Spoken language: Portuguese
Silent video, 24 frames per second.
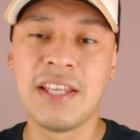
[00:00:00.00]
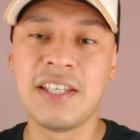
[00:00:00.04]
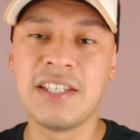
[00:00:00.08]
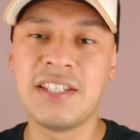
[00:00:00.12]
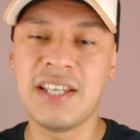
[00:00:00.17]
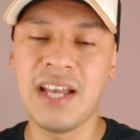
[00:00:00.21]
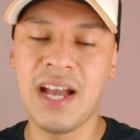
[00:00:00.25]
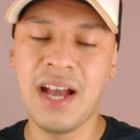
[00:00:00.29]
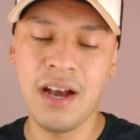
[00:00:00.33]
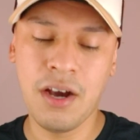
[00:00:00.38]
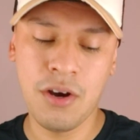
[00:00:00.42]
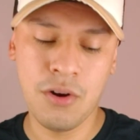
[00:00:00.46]

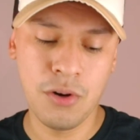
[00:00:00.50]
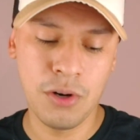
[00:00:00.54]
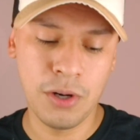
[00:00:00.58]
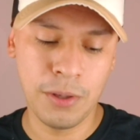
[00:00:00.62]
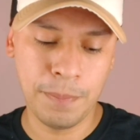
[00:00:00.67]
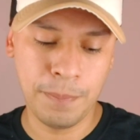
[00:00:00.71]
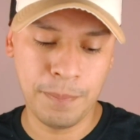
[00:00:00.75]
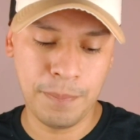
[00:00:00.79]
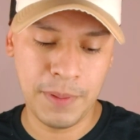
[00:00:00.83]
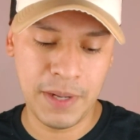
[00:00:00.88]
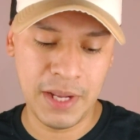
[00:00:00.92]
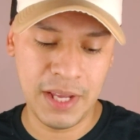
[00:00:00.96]
Já a
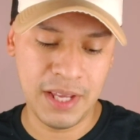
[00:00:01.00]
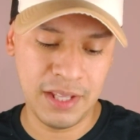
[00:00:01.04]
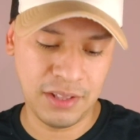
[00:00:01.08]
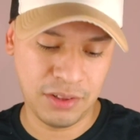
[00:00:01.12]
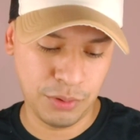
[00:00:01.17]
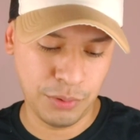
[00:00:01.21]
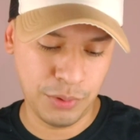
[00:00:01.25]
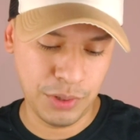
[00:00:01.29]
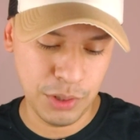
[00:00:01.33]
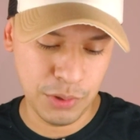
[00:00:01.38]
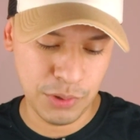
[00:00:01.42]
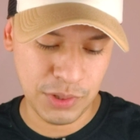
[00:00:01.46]
cor
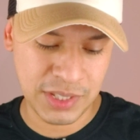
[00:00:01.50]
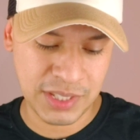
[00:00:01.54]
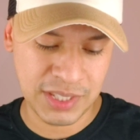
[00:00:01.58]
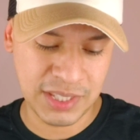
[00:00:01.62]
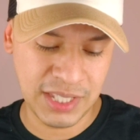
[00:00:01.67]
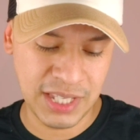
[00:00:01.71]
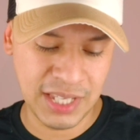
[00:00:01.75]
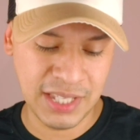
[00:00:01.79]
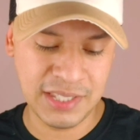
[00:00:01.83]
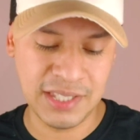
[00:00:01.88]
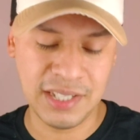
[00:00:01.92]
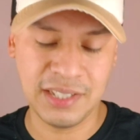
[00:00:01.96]
preto e o
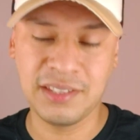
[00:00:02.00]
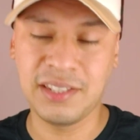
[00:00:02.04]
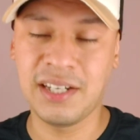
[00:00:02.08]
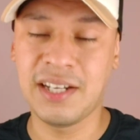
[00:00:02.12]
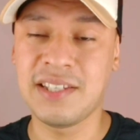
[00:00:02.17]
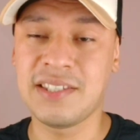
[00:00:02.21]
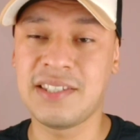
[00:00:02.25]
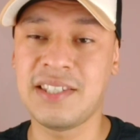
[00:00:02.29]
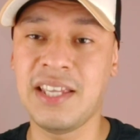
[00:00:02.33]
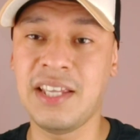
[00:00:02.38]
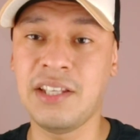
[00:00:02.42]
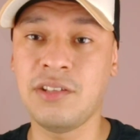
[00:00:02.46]
cinza,
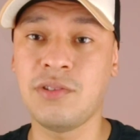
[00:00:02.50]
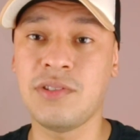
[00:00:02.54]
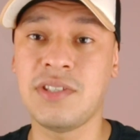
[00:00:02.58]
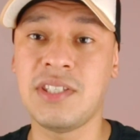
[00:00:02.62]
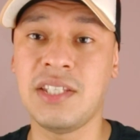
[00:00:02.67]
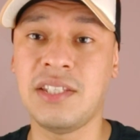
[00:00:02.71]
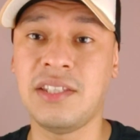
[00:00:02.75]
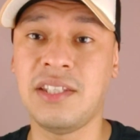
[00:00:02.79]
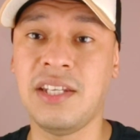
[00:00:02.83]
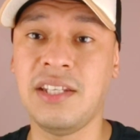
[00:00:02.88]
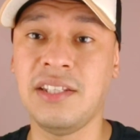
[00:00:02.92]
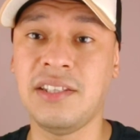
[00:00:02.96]

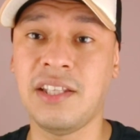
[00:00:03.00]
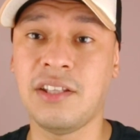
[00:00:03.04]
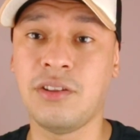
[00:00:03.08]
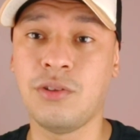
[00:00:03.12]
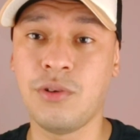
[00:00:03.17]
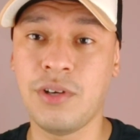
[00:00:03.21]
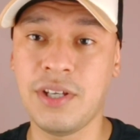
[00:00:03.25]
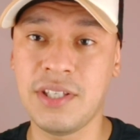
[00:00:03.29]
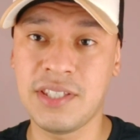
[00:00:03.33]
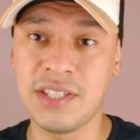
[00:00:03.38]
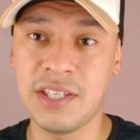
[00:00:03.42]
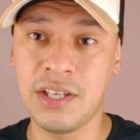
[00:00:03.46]

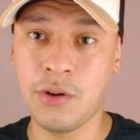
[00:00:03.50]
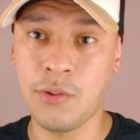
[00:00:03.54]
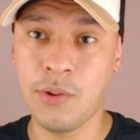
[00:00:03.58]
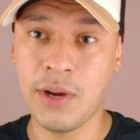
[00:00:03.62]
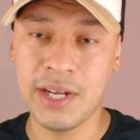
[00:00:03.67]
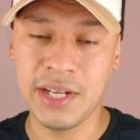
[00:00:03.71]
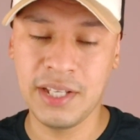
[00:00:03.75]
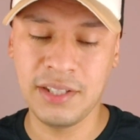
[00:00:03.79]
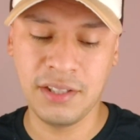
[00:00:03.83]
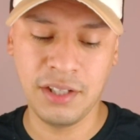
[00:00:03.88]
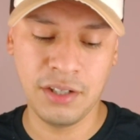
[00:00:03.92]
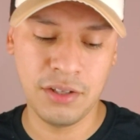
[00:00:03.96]
332 e
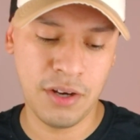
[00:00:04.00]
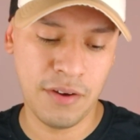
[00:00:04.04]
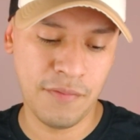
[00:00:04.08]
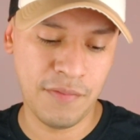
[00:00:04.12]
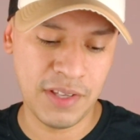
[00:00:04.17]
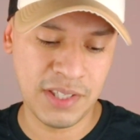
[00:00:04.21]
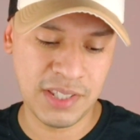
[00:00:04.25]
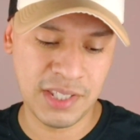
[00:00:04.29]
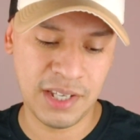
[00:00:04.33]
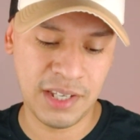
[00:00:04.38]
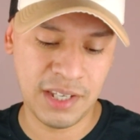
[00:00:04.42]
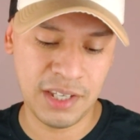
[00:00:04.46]

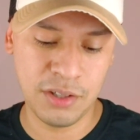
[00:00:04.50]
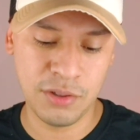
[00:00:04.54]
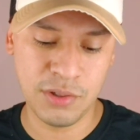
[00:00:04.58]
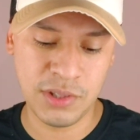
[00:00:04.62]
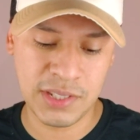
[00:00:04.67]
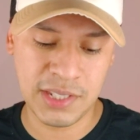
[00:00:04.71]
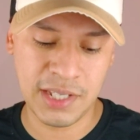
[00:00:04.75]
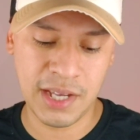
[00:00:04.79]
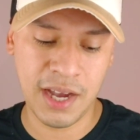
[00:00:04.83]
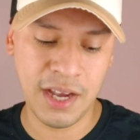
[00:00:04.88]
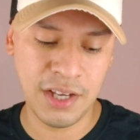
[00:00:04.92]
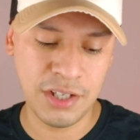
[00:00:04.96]
49. Essa aqui no
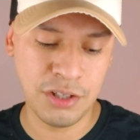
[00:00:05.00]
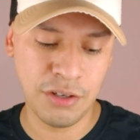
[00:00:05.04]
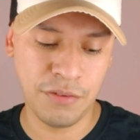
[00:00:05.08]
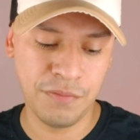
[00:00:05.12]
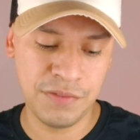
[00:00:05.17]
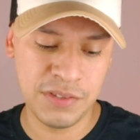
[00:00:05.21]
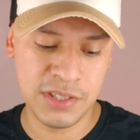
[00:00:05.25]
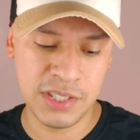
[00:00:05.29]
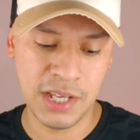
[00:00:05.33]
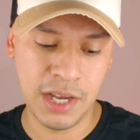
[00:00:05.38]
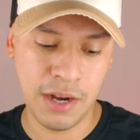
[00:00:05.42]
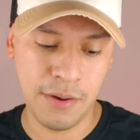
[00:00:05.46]
site
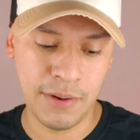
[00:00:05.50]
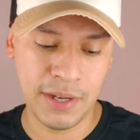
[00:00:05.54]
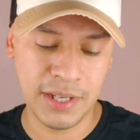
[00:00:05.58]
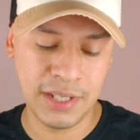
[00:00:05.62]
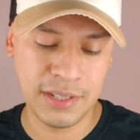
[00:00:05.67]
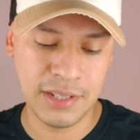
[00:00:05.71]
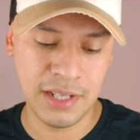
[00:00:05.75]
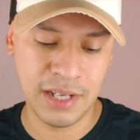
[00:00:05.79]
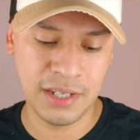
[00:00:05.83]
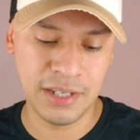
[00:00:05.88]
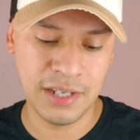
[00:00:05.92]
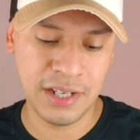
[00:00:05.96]
oficial
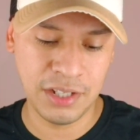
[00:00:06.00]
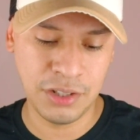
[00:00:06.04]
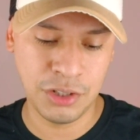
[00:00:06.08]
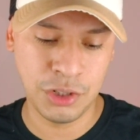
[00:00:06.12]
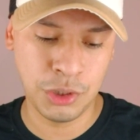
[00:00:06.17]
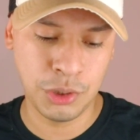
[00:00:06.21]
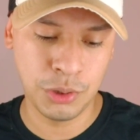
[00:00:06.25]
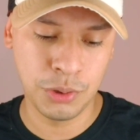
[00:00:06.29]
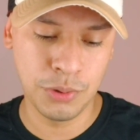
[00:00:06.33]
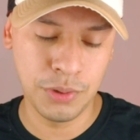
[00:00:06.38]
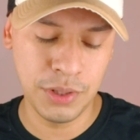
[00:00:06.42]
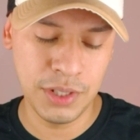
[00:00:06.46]
aí da
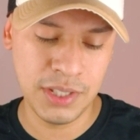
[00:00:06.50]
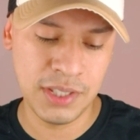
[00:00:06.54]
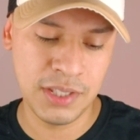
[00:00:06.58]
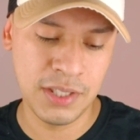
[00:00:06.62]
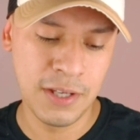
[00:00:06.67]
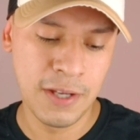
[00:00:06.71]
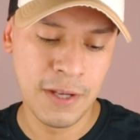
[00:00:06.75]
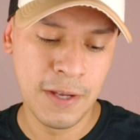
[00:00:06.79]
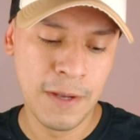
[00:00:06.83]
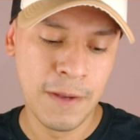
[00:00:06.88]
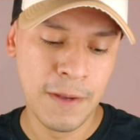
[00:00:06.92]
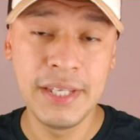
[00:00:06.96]

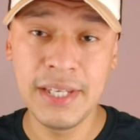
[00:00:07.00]
Netshoes.